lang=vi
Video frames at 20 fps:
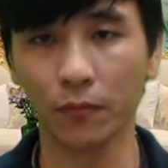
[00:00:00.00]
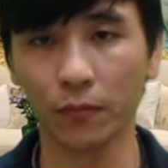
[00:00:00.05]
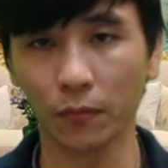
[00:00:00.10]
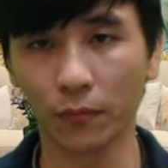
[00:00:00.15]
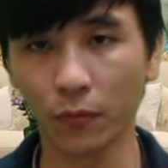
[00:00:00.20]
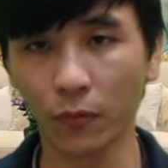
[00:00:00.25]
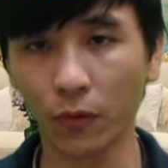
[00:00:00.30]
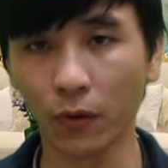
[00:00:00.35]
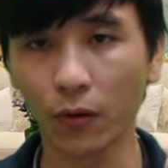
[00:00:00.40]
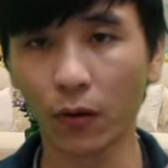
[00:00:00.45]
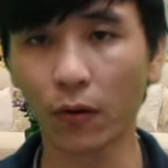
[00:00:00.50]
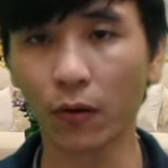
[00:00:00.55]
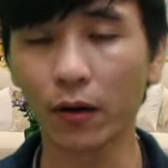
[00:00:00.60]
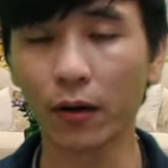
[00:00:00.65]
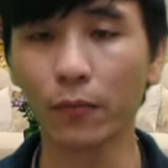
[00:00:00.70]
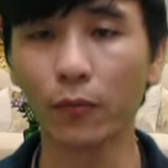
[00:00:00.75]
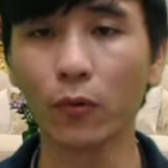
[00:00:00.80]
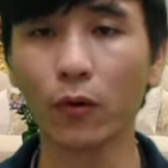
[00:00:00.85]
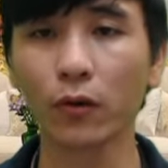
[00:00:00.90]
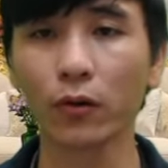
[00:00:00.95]
mua đồ là
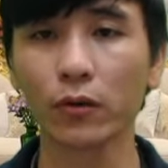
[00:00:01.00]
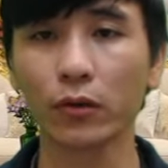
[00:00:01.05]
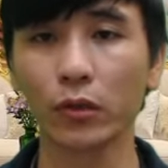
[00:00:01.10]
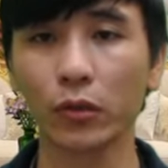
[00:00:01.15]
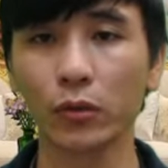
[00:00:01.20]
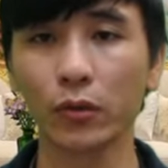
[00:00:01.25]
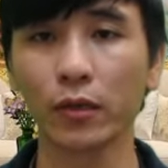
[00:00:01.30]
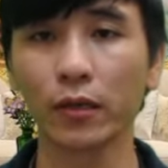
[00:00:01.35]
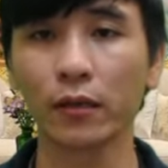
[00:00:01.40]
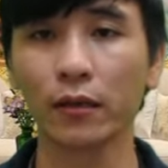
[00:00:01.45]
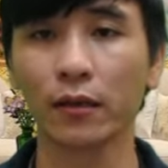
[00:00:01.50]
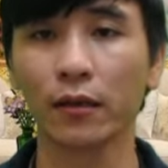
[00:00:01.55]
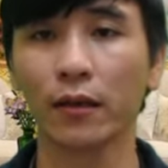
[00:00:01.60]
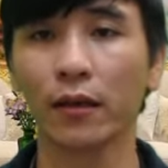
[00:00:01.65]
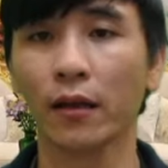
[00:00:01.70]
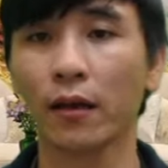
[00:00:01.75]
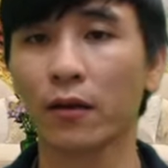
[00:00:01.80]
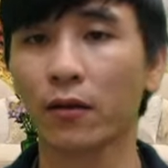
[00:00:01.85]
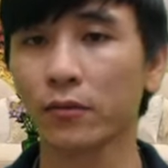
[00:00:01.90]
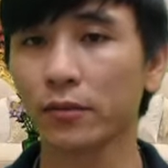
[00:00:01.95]
mua của người chuyên
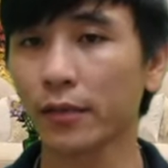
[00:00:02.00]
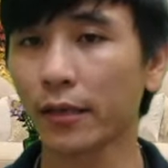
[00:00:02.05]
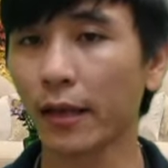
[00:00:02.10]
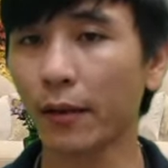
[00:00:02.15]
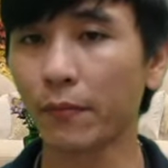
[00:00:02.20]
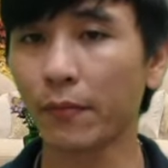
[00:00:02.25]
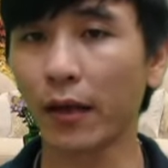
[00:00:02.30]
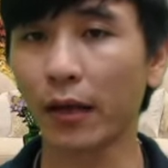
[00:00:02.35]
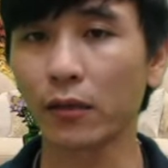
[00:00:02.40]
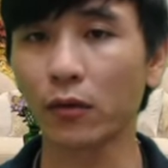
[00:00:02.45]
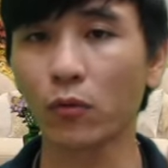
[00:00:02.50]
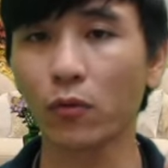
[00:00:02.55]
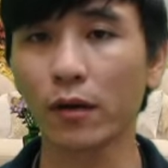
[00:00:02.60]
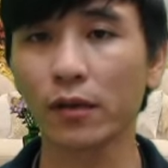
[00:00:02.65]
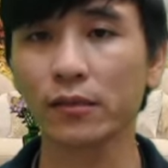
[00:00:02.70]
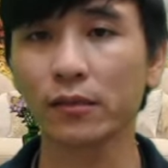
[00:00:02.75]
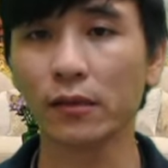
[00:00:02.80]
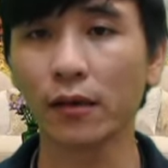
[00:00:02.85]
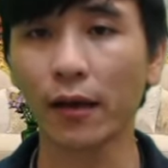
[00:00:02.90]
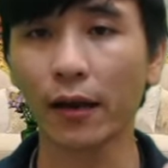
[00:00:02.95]
nó sẽ đem lại cho quát
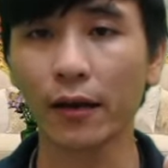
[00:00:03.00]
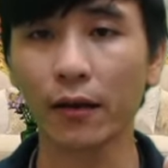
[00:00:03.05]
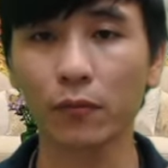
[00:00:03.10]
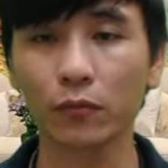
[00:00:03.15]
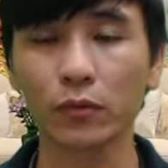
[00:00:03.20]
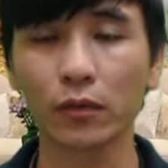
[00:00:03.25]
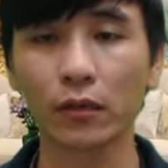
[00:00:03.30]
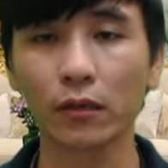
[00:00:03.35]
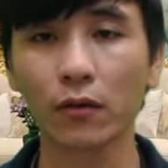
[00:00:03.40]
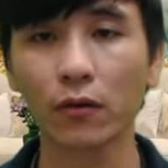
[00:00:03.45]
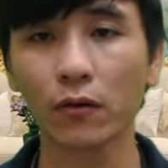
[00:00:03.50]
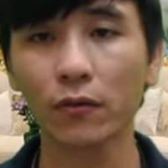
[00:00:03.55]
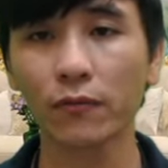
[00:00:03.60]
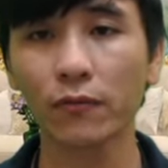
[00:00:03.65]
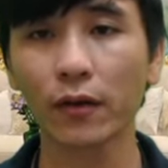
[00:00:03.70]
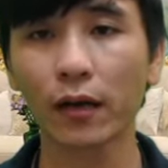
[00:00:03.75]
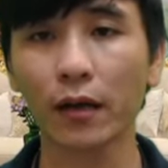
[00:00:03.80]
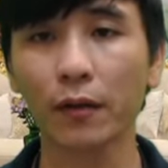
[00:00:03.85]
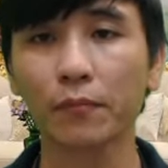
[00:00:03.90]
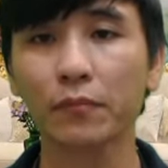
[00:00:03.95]
sự hài lòng tuyệt đối
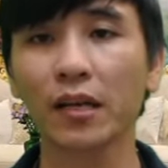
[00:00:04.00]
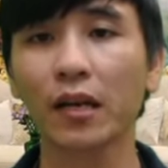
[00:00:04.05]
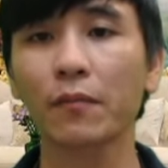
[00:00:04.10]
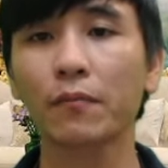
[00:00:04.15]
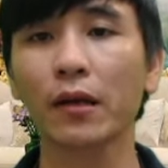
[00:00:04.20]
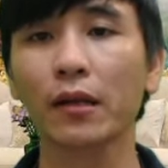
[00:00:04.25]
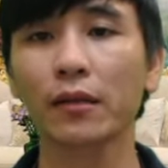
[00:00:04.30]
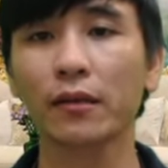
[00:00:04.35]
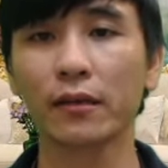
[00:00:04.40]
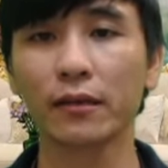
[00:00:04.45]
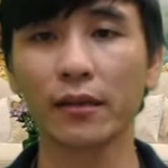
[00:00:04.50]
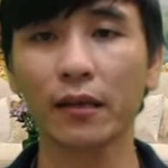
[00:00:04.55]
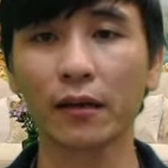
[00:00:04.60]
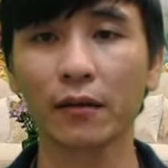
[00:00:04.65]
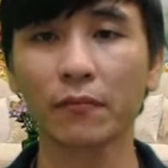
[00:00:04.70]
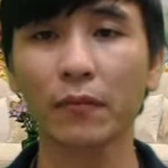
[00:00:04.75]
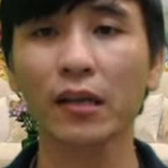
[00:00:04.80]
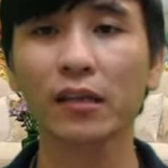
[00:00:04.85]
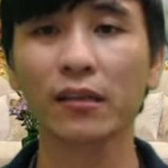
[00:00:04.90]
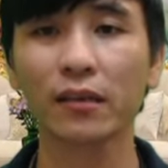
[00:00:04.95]
và tránh mất thời
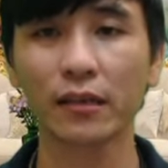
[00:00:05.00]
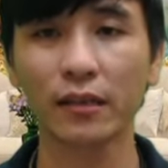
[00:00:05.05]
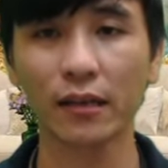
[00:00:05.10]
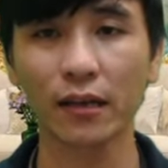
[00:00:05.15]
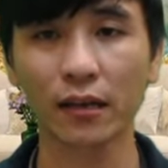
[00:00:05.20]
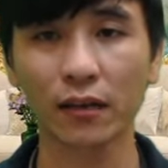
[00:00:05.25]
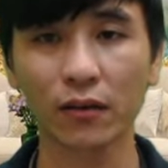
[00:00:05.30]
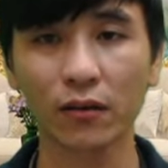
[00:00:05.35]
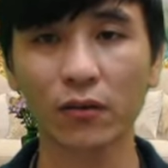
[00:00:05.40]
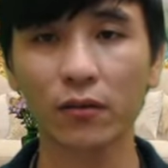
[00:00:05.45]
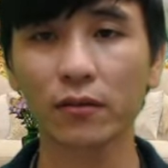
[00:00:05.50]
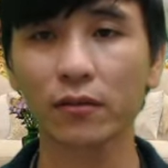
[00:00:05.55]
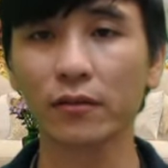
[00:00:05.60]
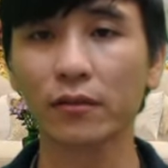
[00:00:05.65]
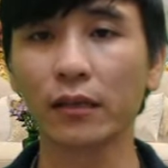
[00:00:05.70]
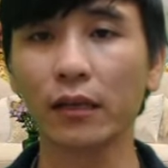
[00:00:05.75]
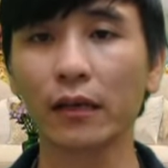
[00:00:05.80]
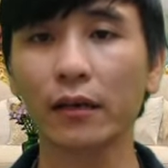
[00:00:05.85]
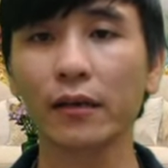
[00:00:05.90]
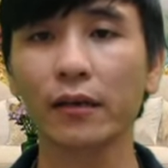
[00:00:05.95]
gian mất thời gian
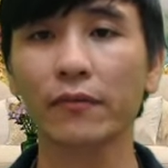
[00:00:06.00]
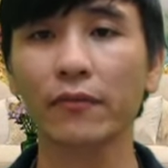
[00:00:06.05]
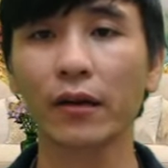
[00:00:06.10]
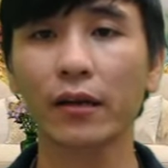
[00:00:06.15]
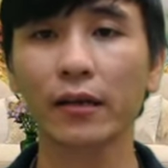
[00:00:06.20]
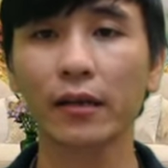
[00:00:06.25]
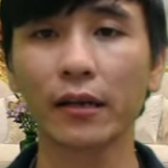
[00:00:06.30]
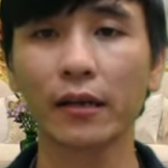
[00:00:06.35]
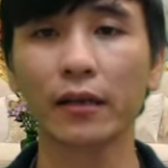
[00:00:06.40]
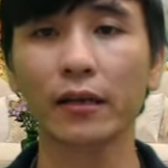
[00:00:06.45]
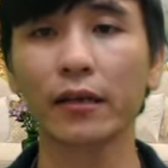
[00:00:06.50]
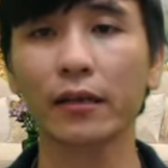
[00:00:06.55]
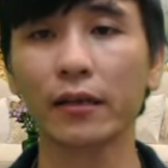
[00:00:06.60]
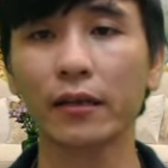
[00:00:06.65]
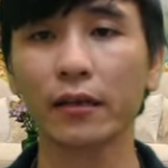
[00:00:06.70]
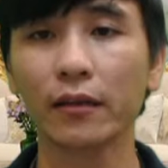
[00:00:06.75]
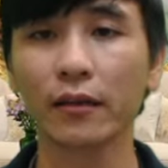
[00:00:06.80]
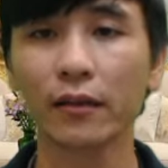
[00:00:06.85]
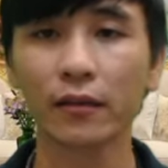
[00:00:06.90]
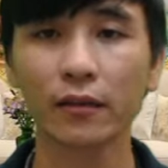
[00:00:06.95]
những cái vấn đề
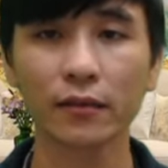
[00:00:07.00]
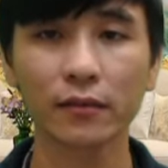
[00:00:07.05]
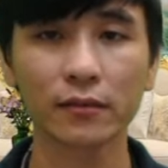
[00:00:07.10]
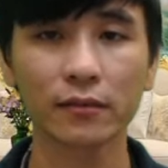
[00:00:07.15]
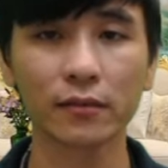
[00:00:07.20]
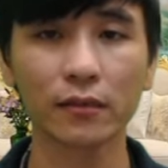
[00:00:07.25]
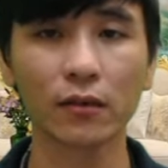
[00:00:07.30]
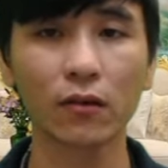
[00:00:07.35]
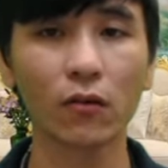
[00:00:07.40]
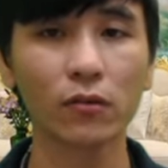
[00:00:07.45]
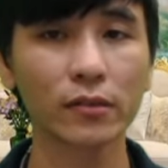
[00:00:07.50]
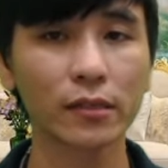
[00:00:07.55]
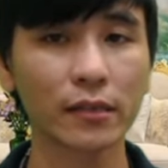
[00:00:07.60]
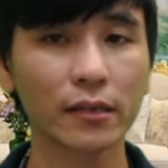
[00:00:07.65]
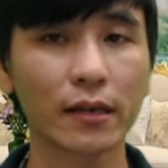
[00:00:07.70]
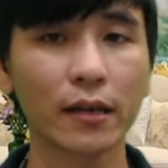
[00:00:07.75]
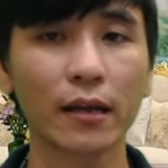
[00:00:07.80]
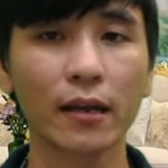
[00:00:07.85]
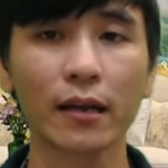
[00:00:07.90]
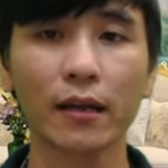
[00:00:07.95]
khi sự cố xảy
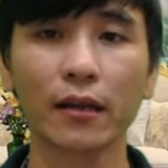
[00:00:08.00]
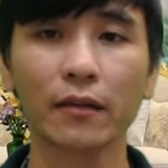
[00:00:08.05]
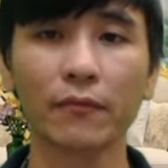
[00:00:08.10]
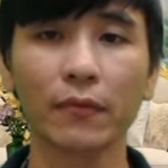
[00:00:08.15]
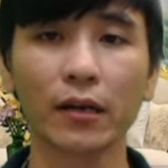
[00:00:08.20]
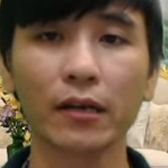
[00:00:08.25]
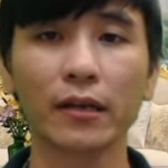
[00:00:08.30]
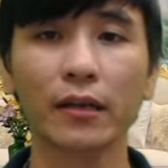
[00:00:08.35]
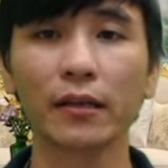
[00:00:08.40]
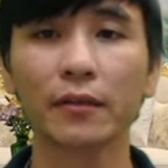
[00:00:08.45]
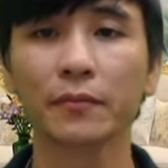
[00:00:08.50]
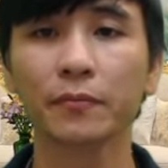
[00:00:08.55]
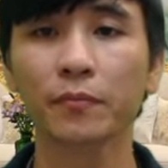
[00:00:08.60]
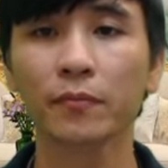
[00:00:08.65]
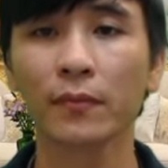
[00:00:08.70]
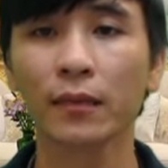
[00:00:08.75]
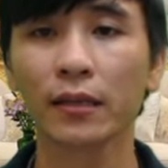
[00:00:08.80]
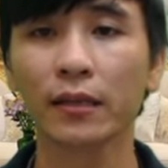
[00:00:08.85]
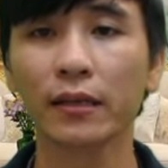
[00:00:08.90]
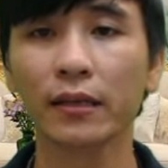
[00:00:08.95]
ra hay là vấn đề
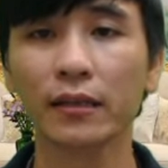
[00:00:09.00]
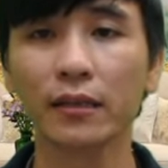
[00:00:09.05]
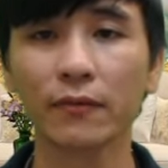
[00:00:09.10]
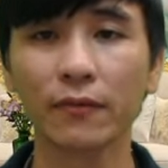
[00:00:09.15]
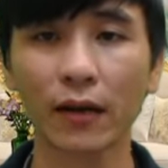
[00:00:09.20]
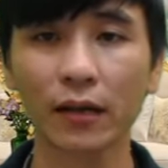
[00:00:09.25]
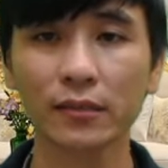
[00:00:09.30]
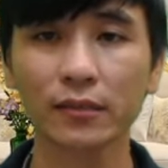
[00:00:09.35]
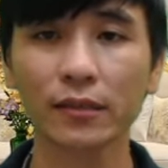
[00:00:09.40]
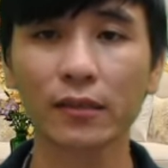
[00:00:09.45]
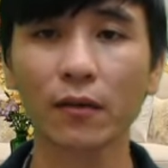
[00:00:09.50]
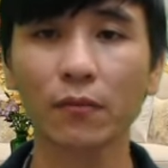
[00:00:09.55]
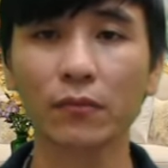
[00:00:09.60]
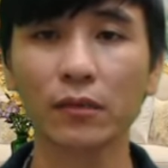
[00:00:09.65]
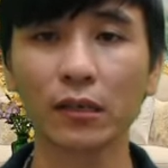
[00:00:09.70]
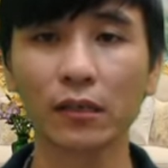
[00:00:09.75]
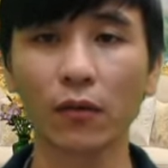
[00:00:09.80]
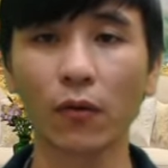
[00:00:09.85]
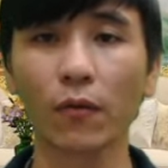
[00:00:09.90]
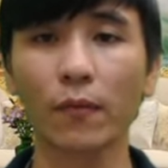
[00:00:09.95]
khi tư vấn sẽ không
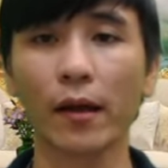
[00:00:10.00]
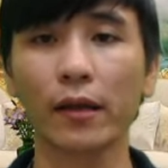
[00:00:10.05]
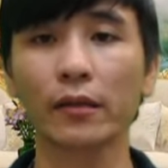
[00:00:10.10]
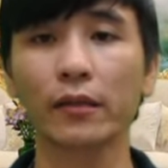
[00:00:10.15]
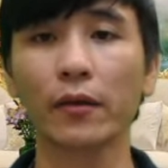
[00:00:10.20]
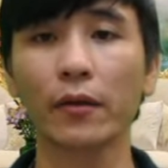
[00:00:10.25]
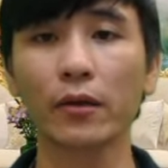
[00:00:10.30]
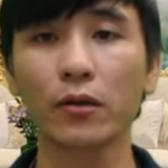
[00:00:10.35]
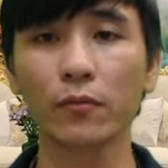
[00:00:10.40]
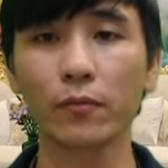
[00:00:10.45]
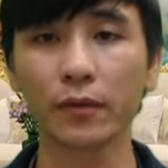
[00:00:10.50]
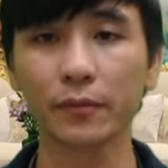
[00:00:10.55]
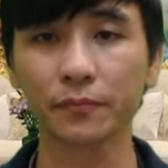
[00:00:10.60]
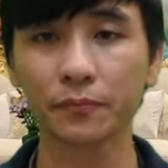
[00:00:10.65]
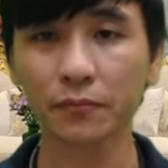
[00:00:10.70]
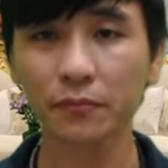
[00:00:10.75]
được thỏa mãn thế ý của mình